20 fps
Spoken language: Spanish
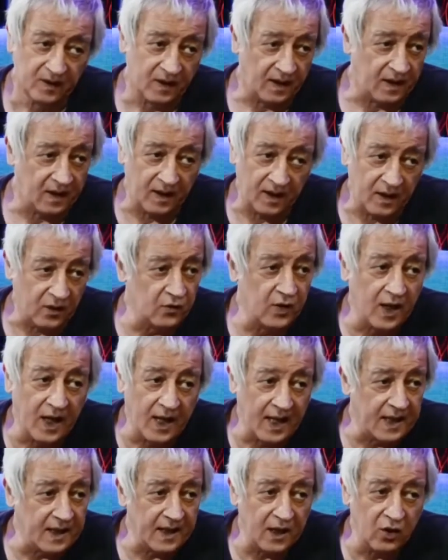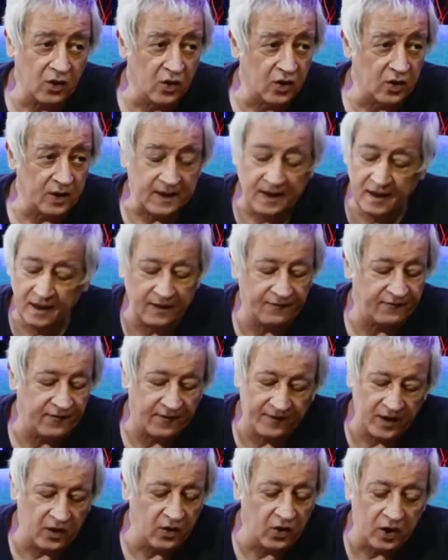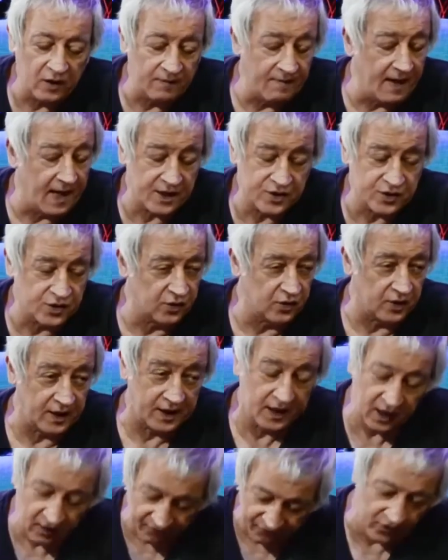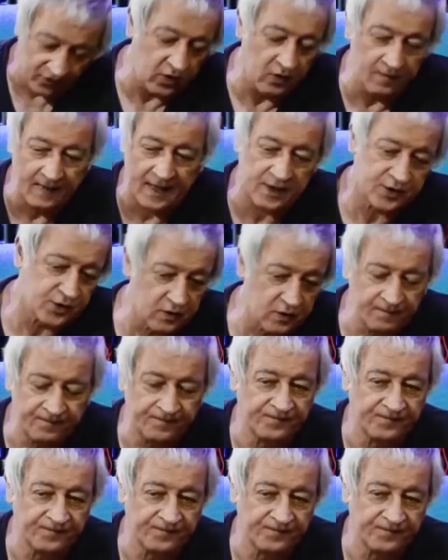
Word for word: eh, dura enero, eh, febrero y marzo, enero, febrero y marzo